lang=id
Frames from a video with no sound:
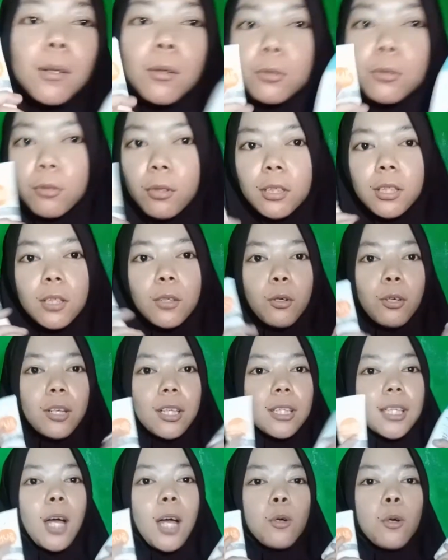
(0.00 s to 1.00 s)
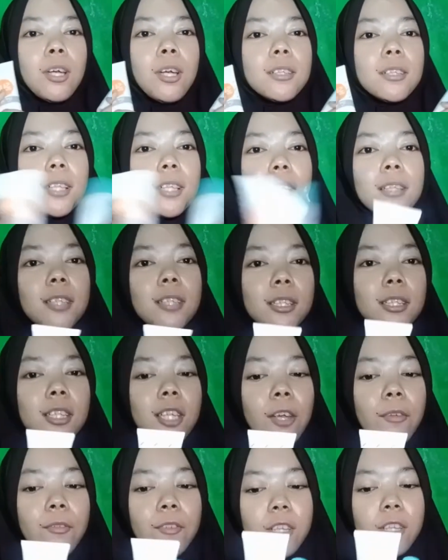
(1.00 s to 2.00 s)
untuk di kulit aku yang
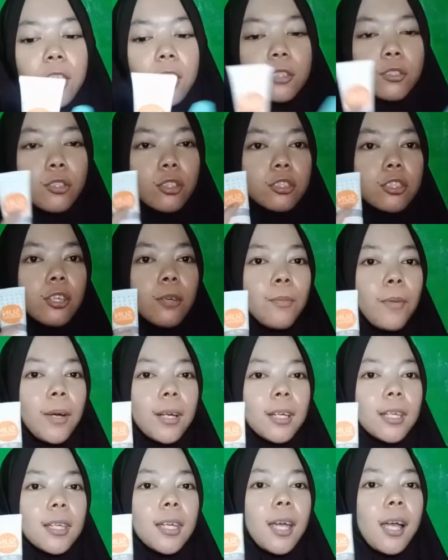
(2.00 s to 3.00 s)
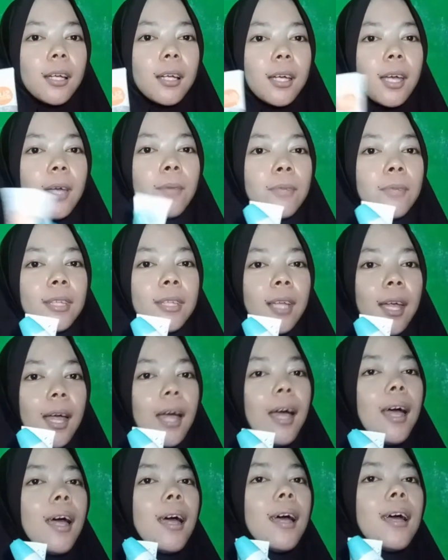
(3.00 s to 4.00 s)
sensitif tidak cocok pakai yang
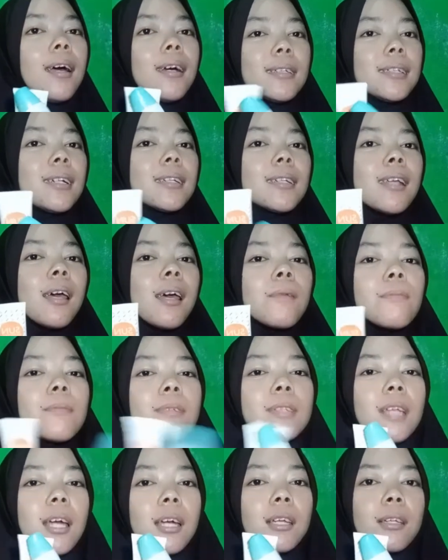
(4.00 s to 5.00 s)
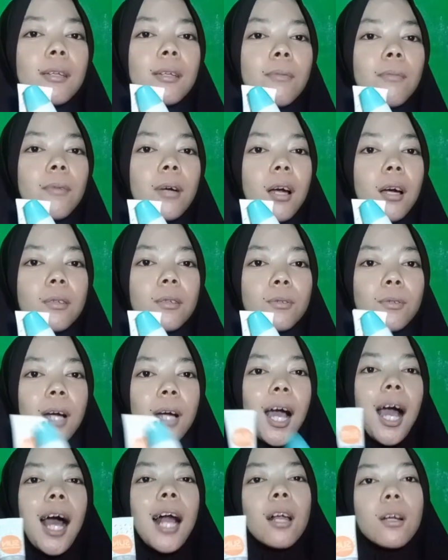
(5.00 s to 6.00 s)
emina karena emina ini mengandung
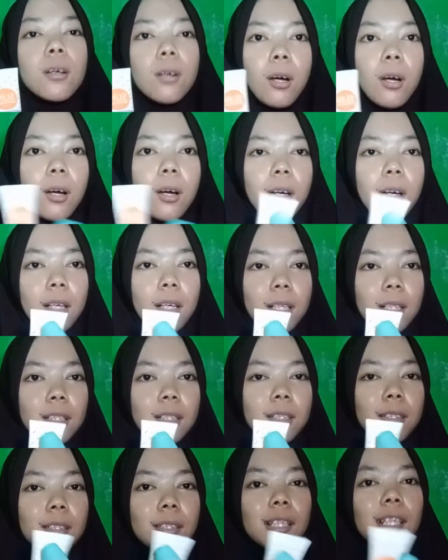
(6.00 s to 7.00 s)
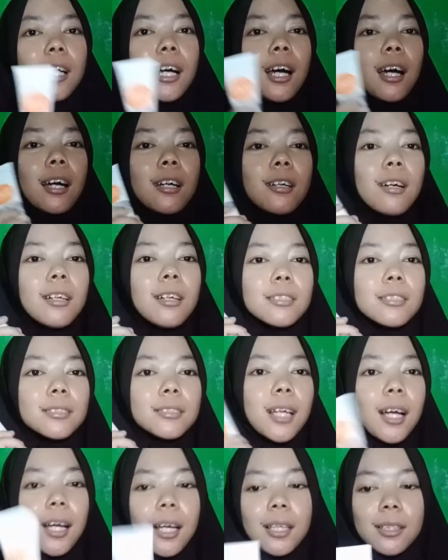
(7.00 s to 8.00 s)
alkohol, alkohol
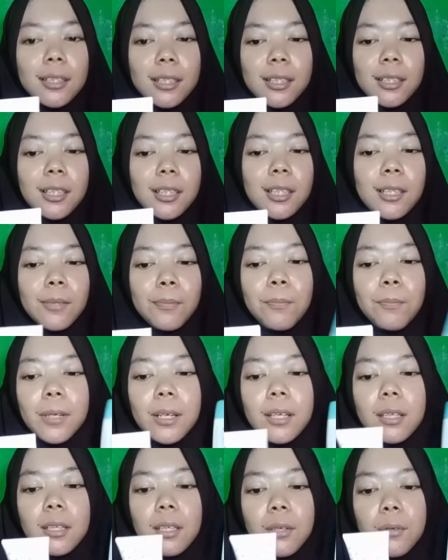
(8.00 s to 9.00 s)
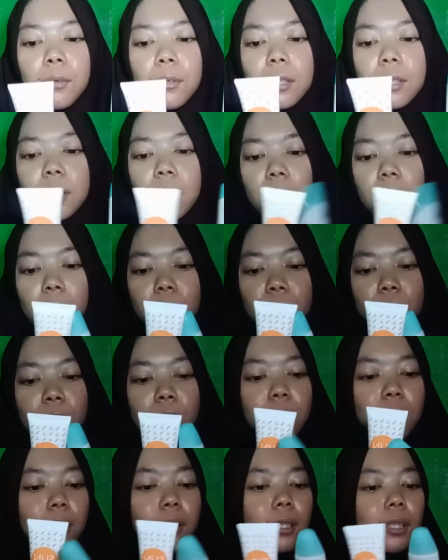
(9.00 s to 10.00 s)
sangat tinggi perih di kulit
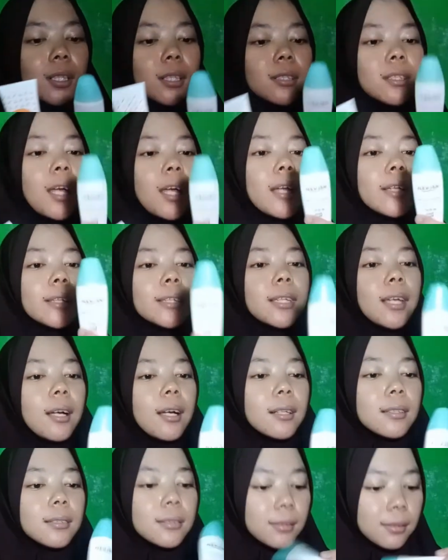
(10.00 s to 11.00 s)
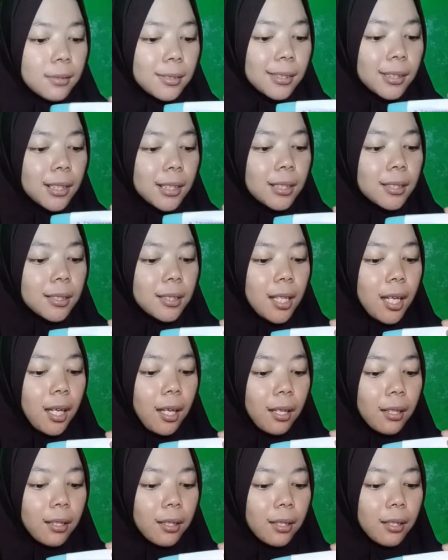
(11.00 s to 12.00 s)
aku dan yang
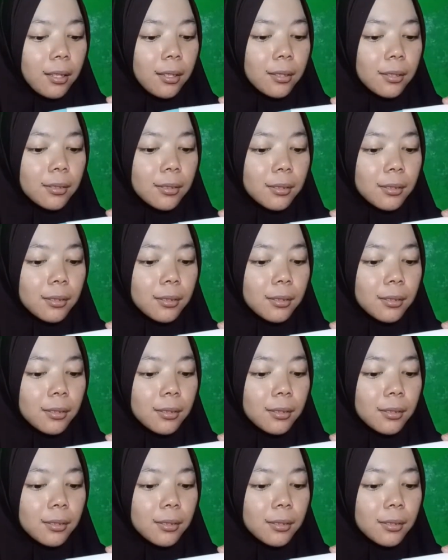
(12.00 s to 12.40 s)
dari